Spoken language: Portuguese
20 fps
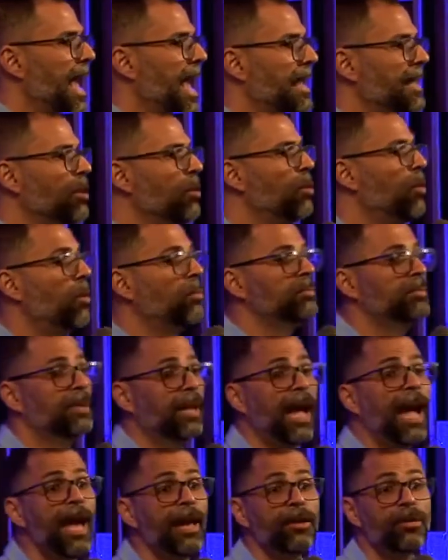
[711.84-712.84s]
é que o
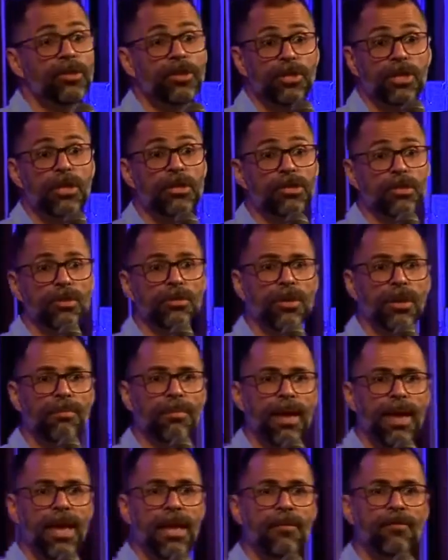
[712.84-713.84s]
contrário disso
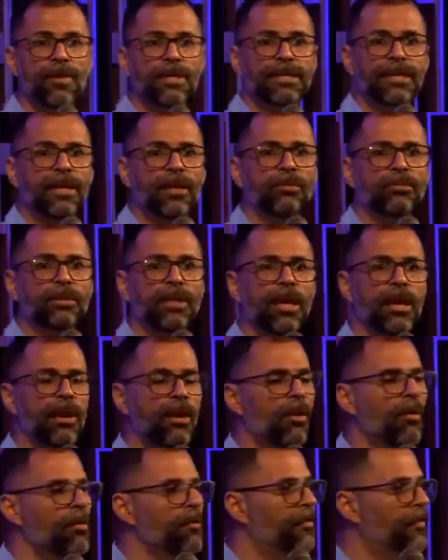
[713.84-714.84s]
também, você não
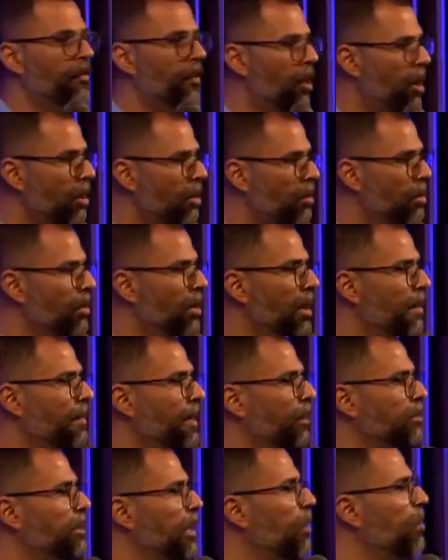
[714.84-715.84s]
ter um foco,
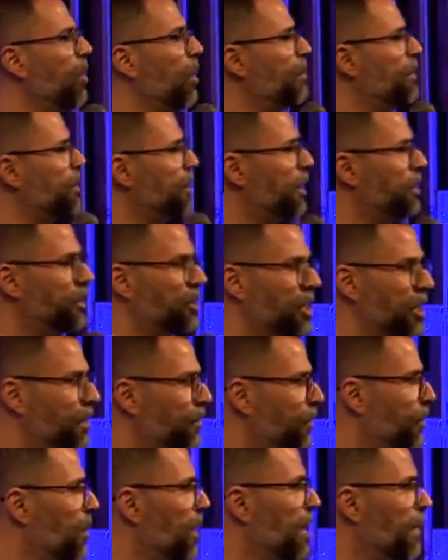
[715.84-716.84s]
não ter um
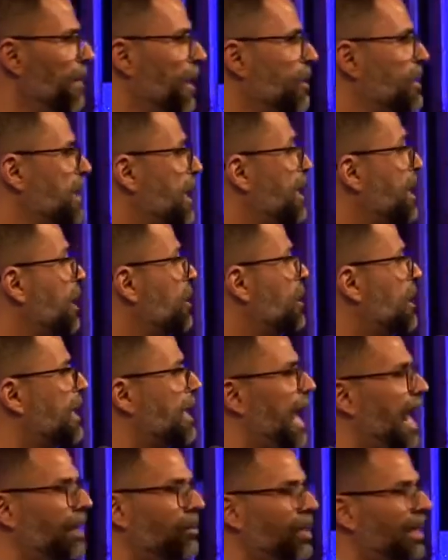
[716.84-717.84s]
objetivo, não ser
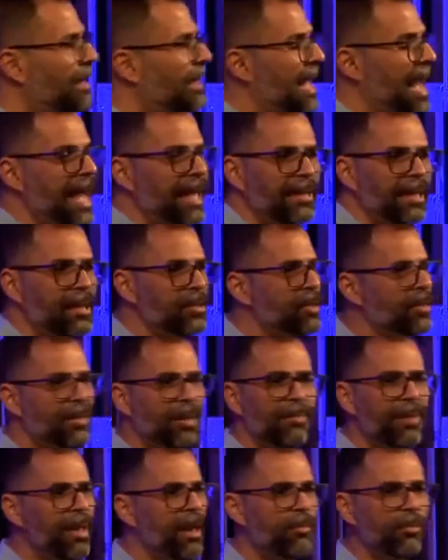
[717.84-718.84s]
dedicado a nada, isso
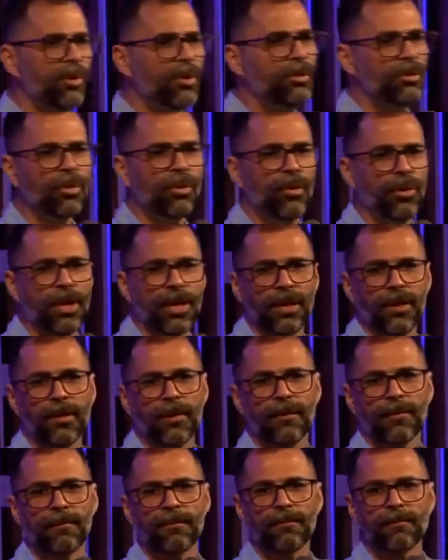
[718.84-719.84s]
também é muito
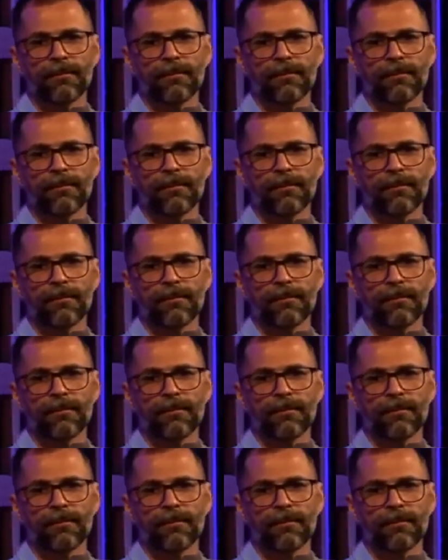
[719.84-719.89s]
ruim.